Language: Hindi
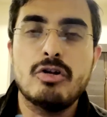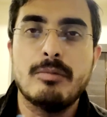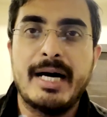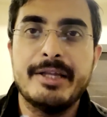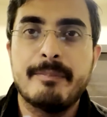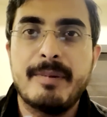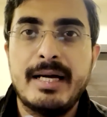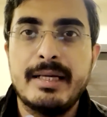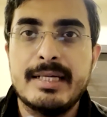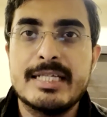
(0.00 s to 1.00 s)
जो
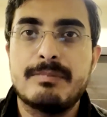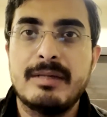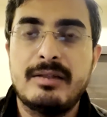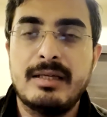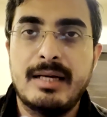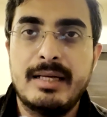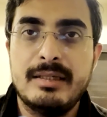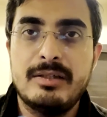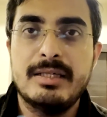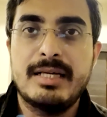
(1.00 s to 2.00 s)
भाजपा ने स्मृति
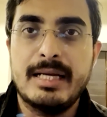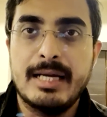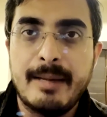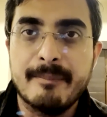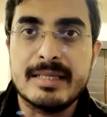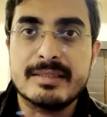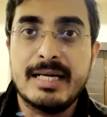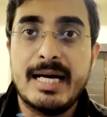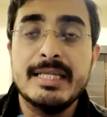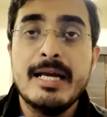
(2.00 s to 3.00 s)
ईरानी जी के नाम के
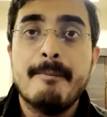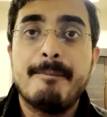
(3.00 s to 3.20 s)
साथ